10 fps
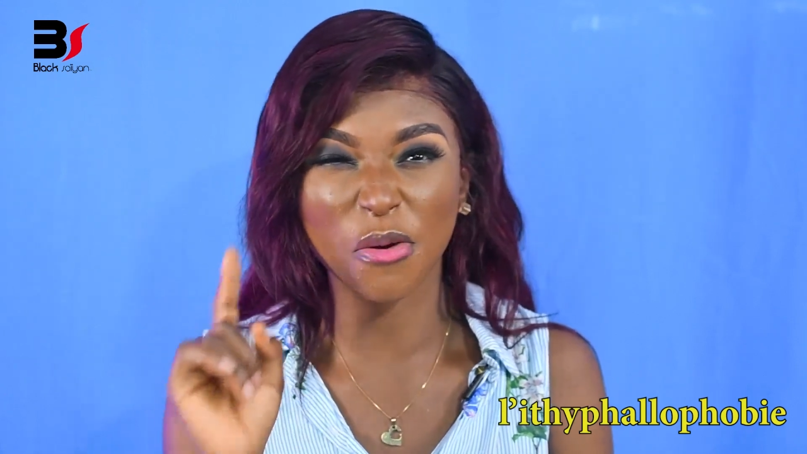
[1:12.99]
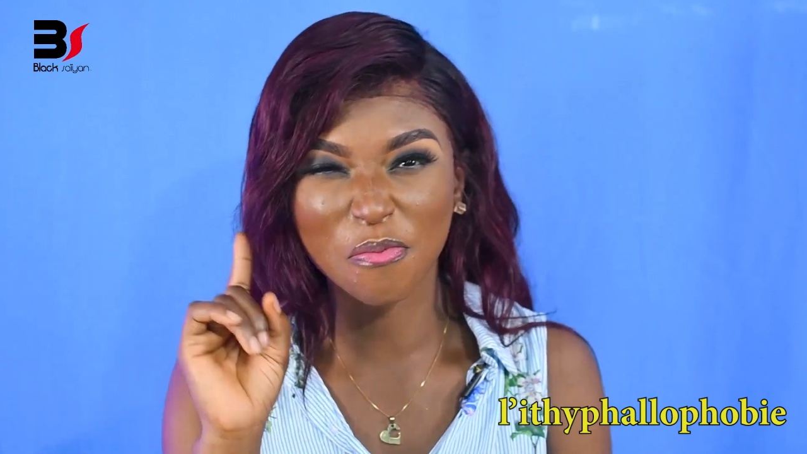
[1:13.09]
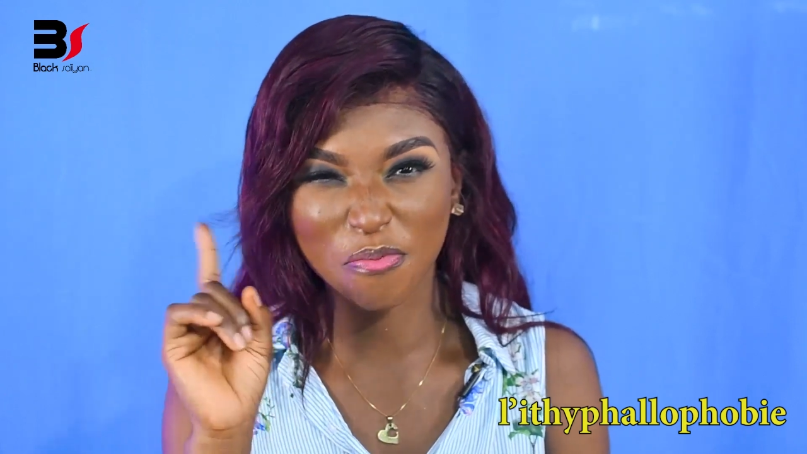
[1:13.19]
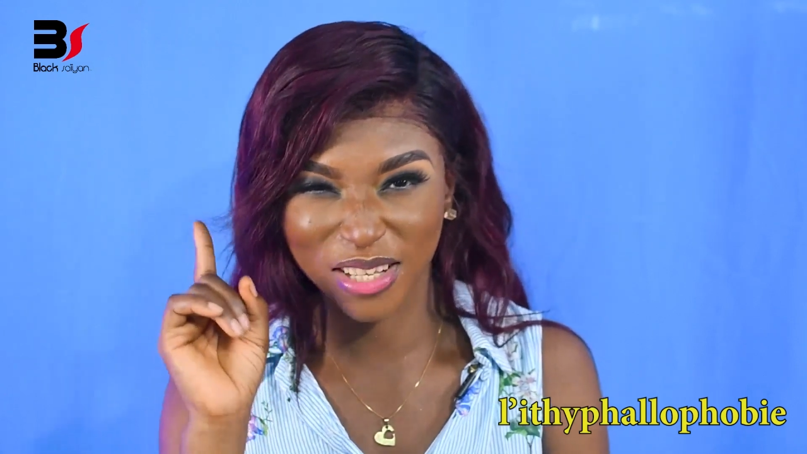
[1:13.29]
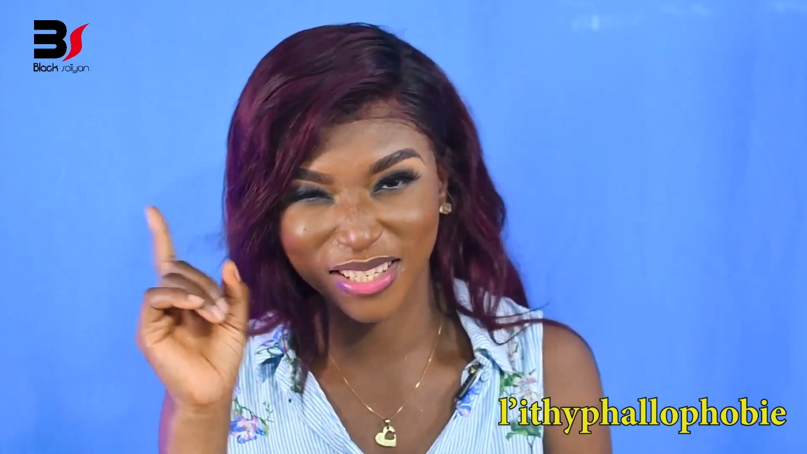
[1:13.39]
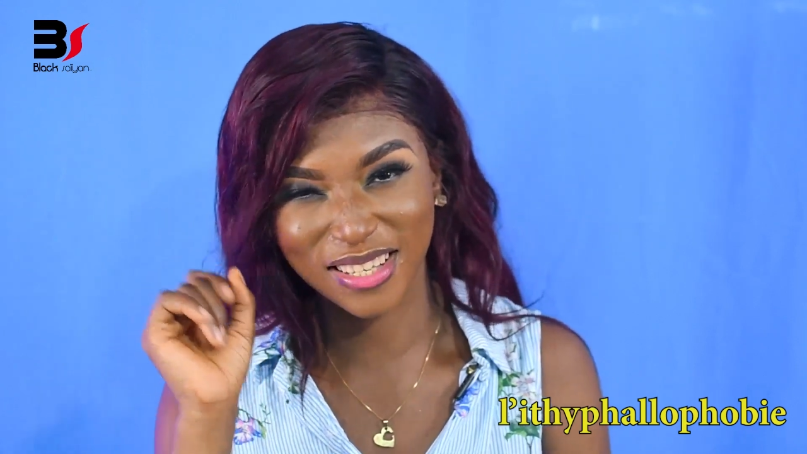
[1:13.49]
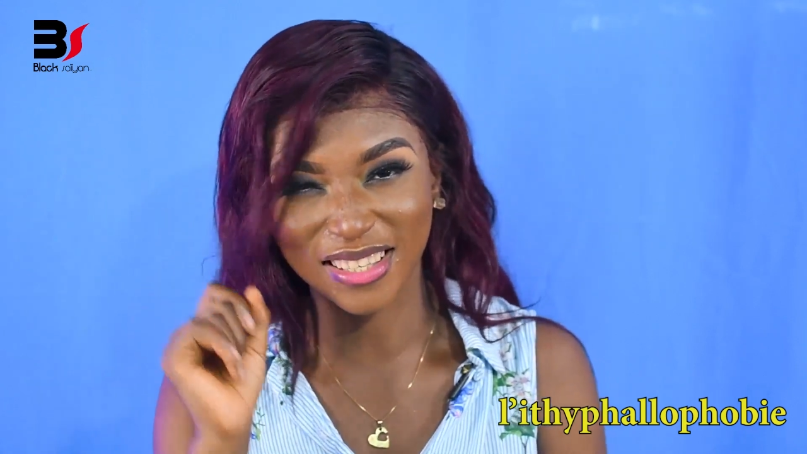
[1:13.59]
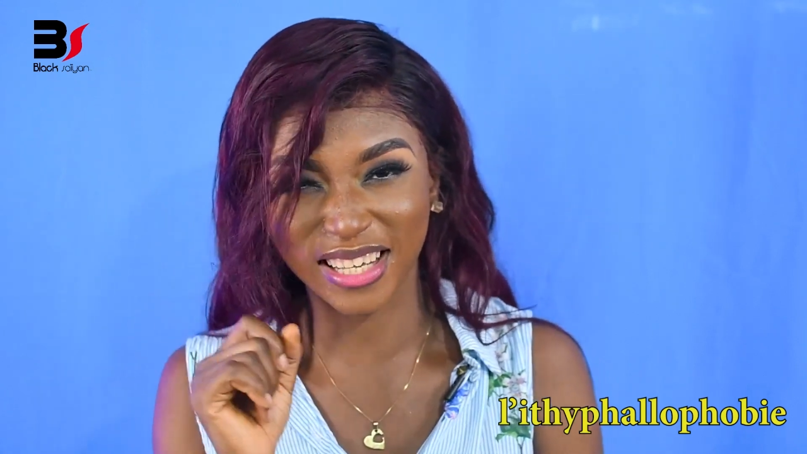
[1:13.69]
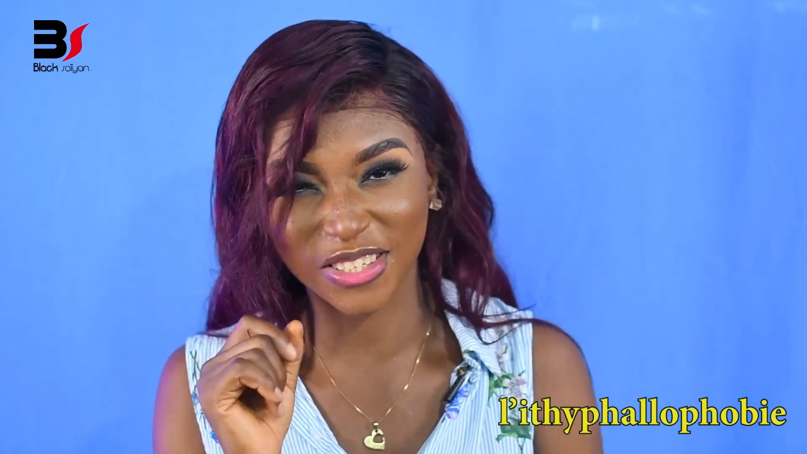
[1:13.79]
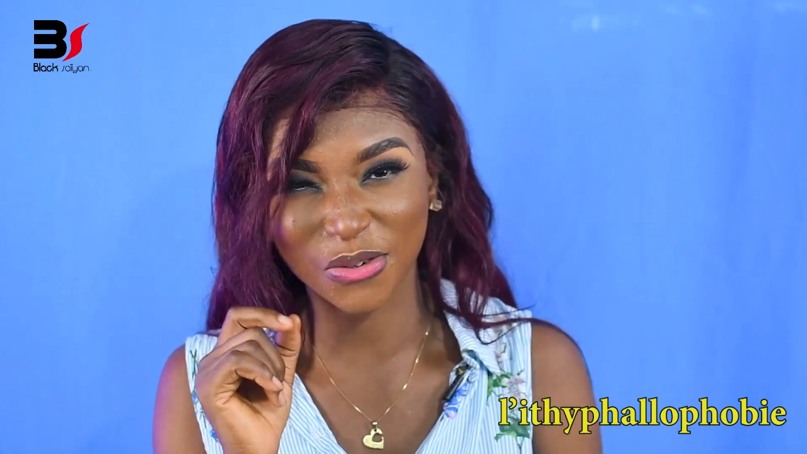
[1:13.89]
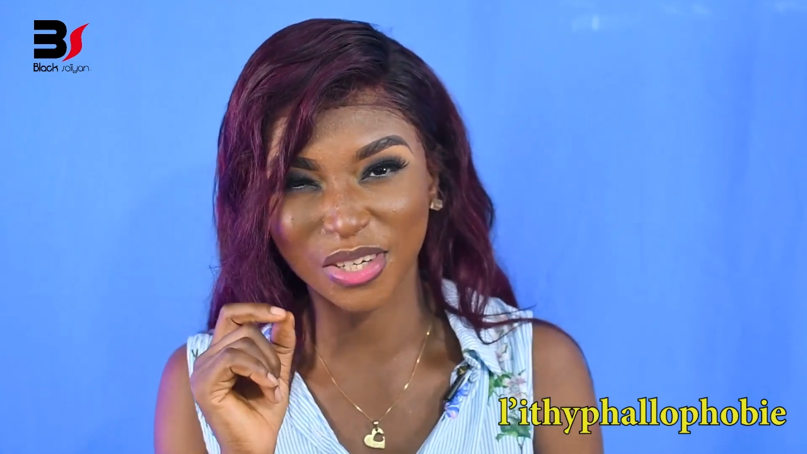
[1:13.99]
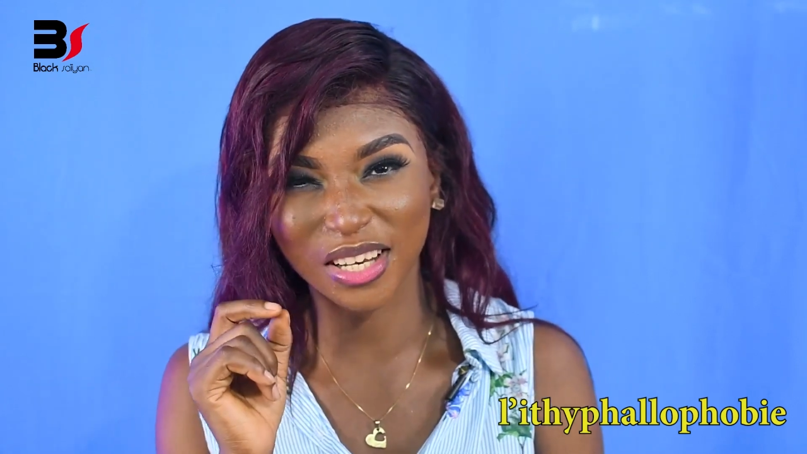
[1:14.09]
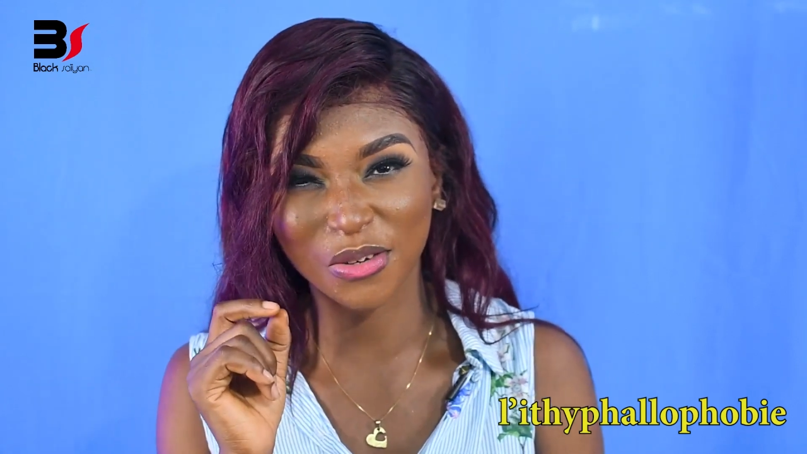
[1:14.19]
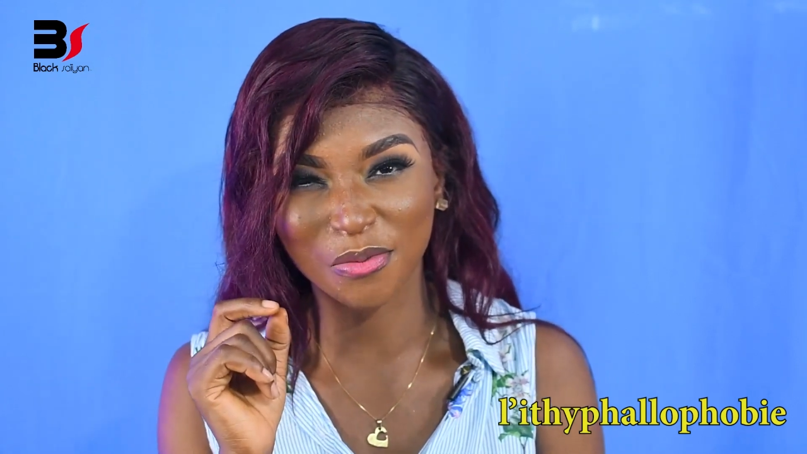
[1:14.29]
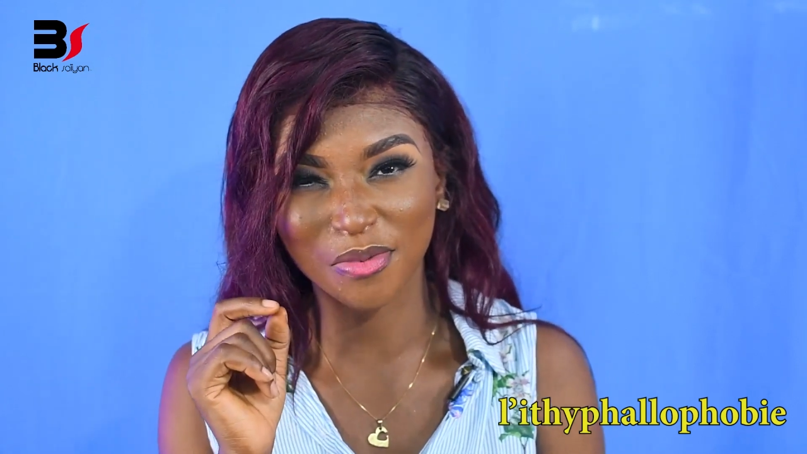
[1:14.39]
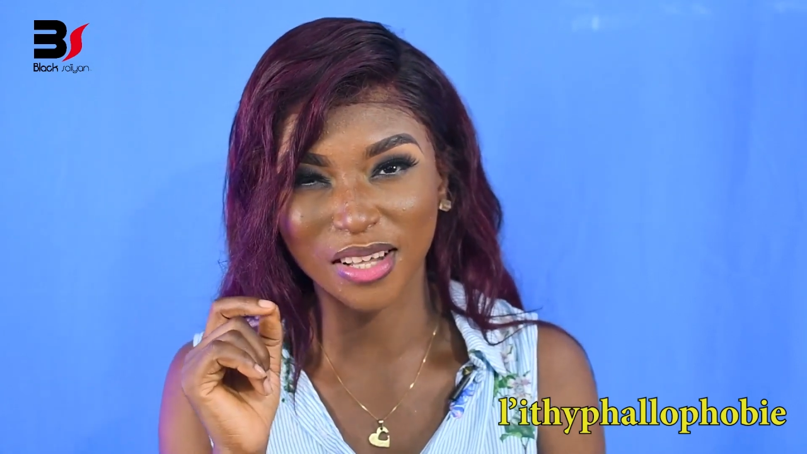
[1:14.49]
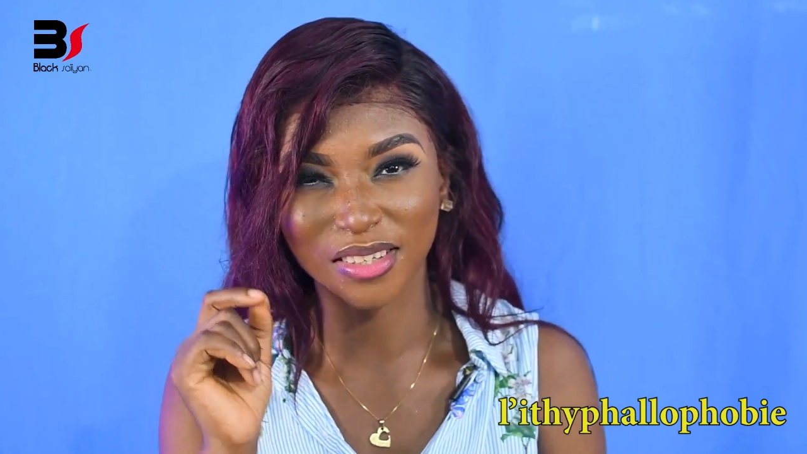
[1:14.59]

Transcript: qu'il y a un pénis en érection quelque